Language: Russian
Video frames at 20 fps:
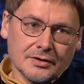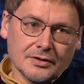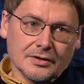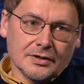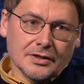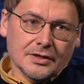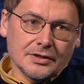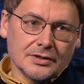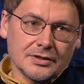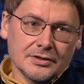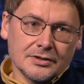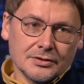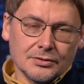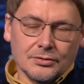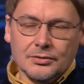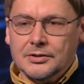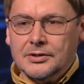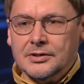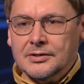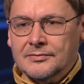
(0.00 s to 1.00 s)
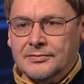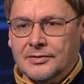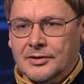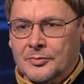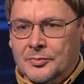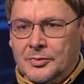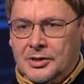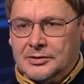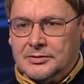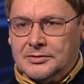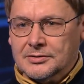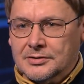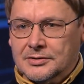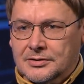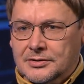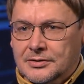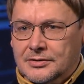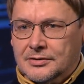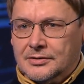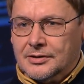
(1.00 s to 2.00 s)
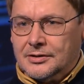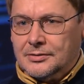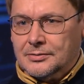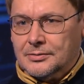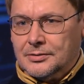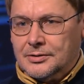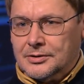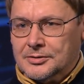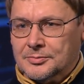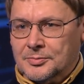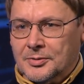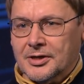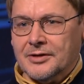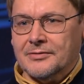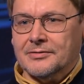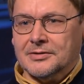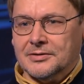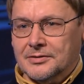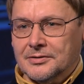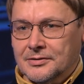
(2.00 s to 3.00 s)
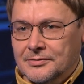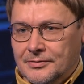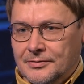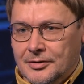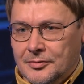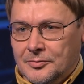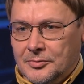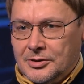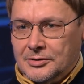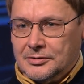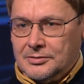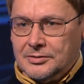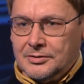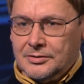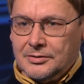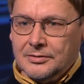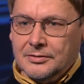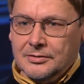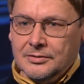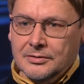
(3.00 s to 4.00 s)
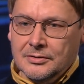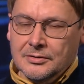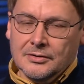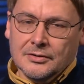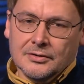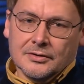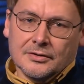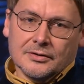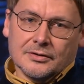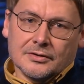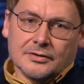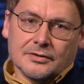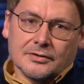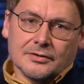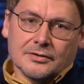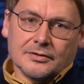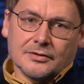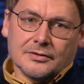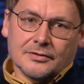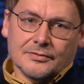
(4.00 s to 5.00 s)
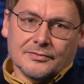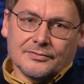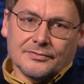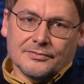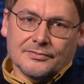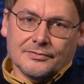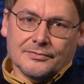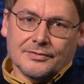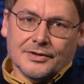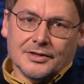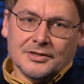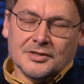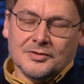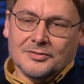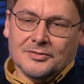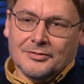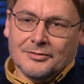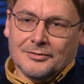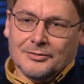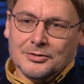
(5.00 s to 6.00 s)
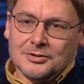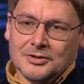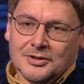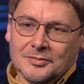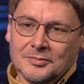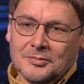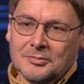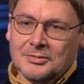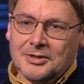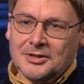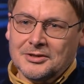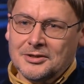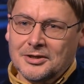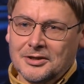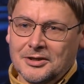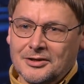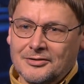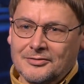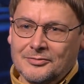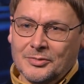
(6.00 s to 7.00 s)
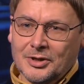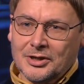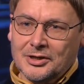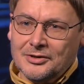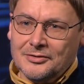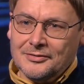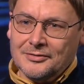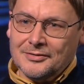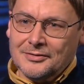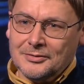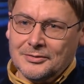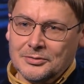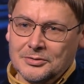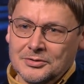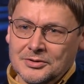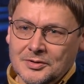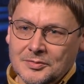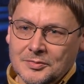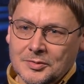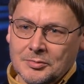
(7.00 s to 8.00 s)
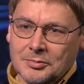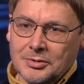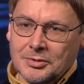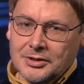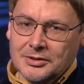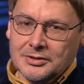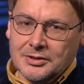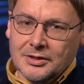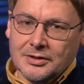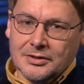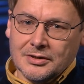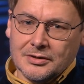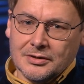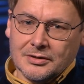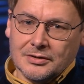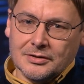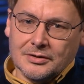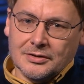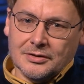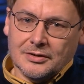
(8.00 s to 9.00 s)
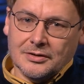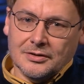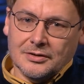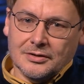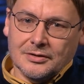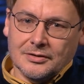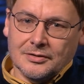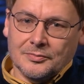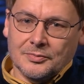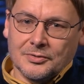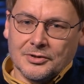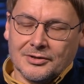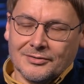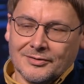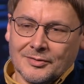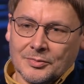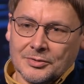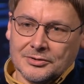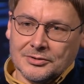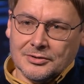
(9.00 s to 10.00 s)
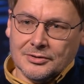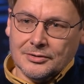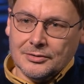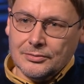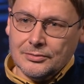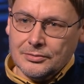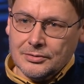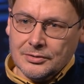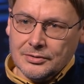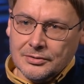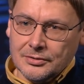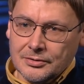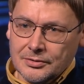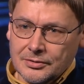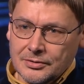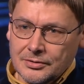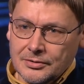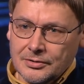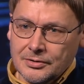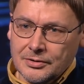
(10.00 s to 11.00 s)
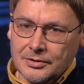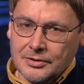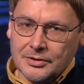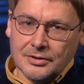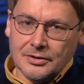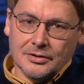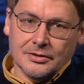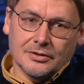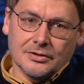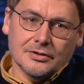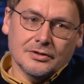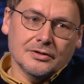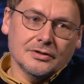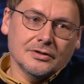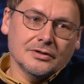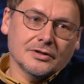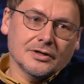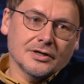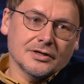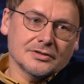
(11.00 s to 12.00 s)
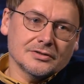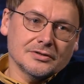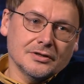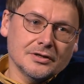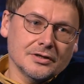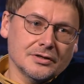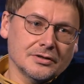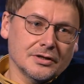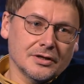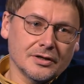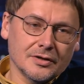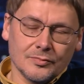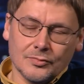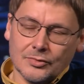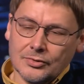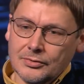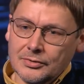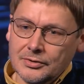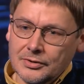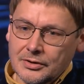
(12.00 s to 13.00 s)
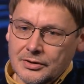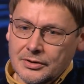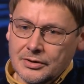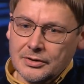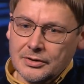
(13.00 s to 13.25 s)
это не только информация, которая справочная информация – Э, в вашей Вавилонской библиотеке или в моей Вавилонской библиотеке и первый поцелуй, э, и рождение ребенка,